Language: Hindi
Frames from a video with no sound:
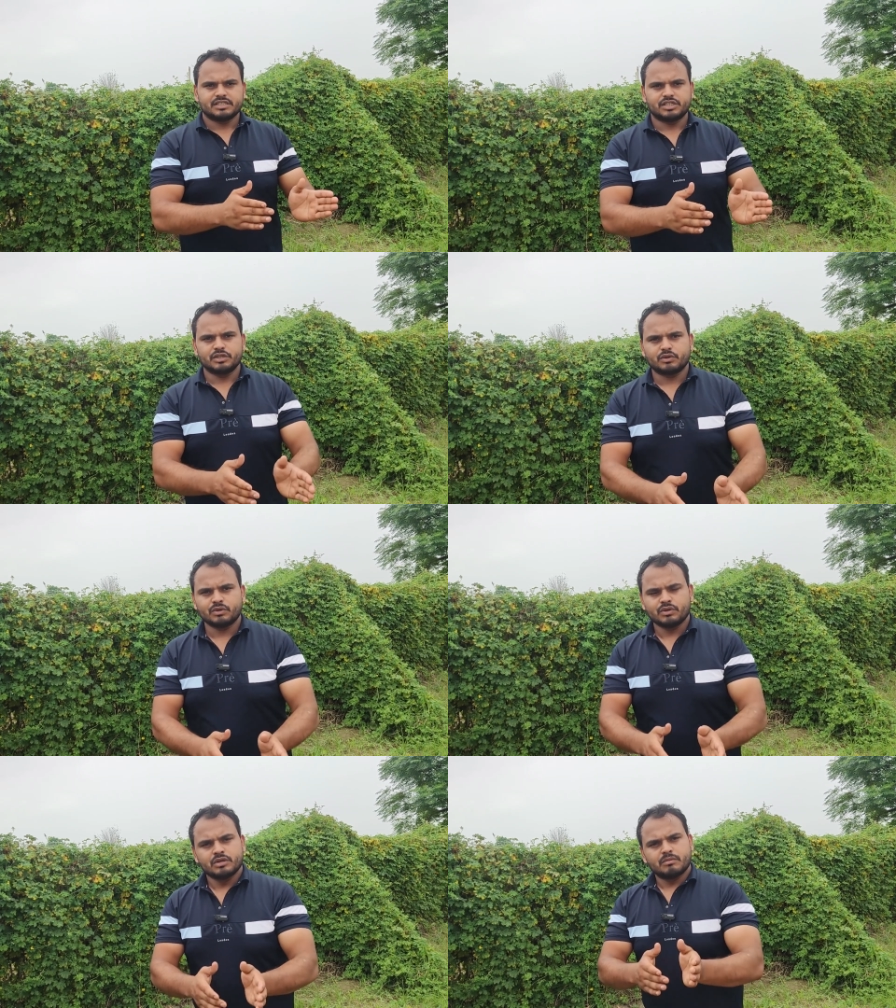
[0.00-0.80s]
जिनको
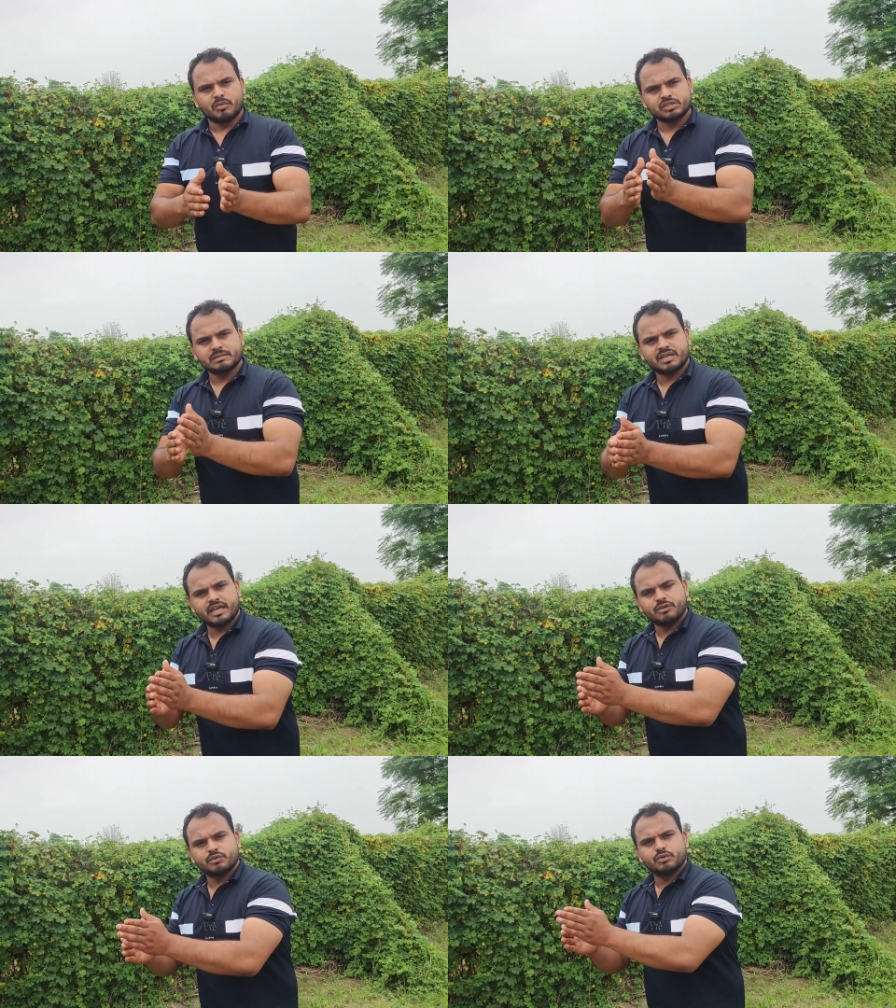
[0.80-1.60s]
मौसम के
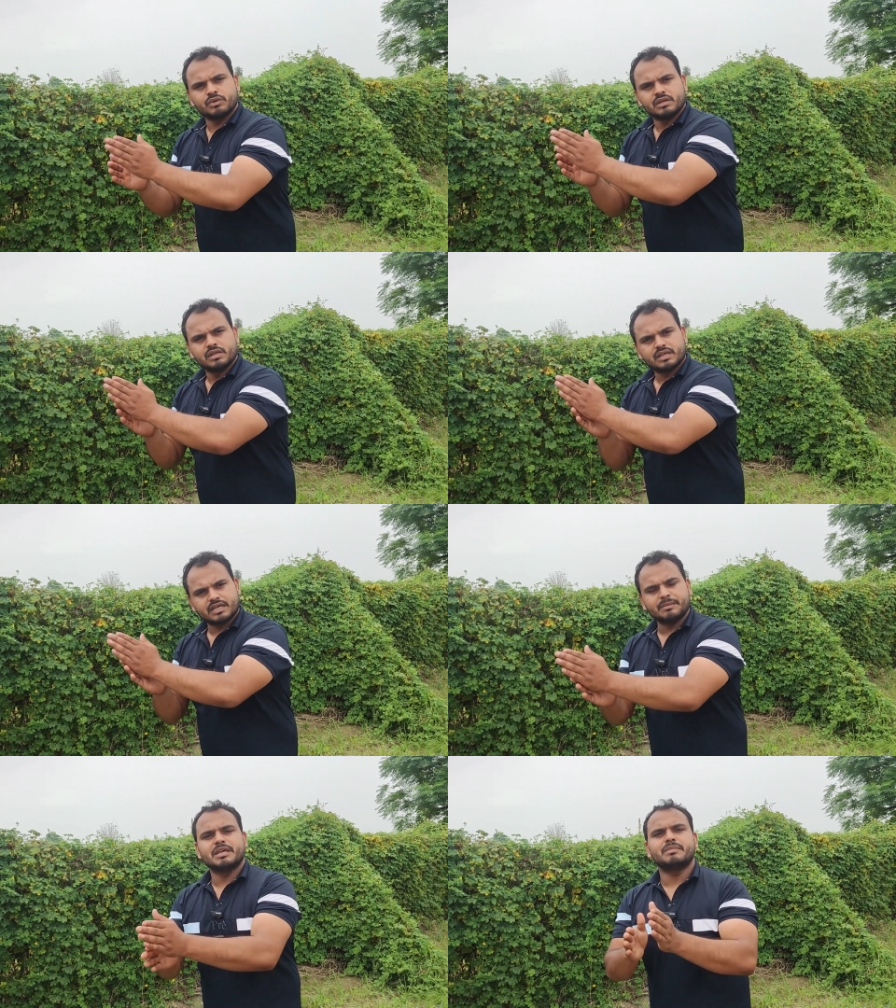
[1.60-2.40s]
अनुकूल
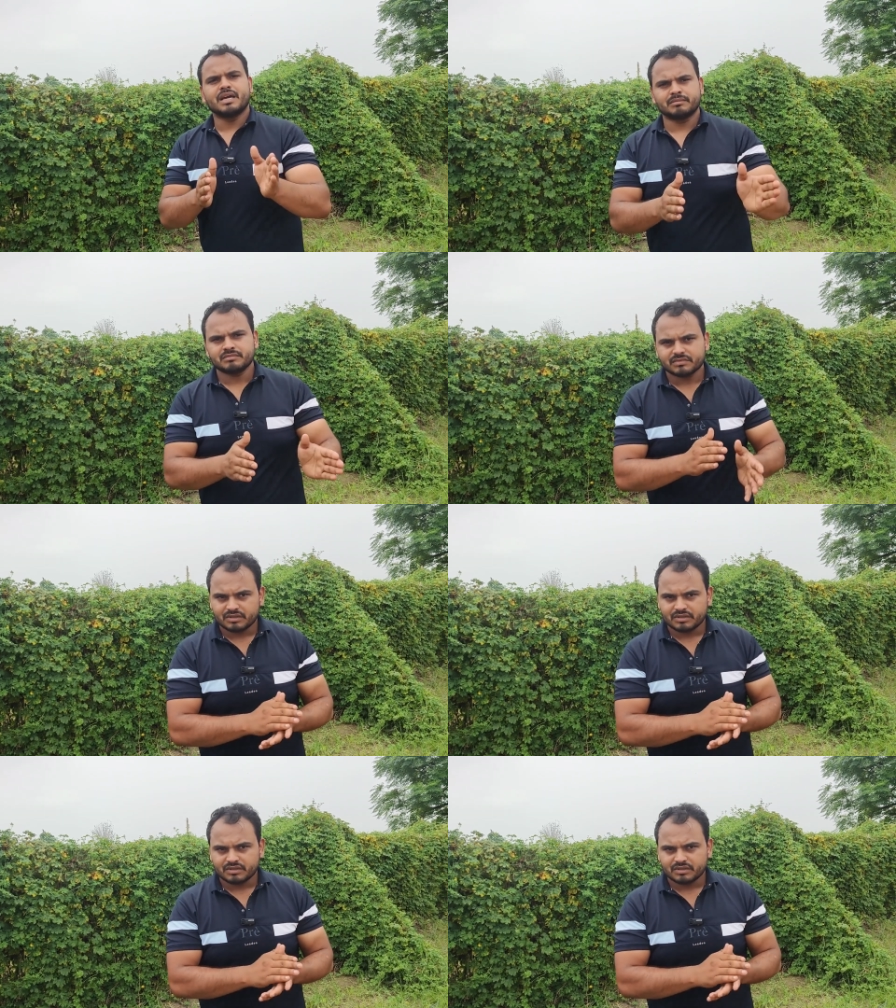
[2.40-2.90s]
कभी भी हम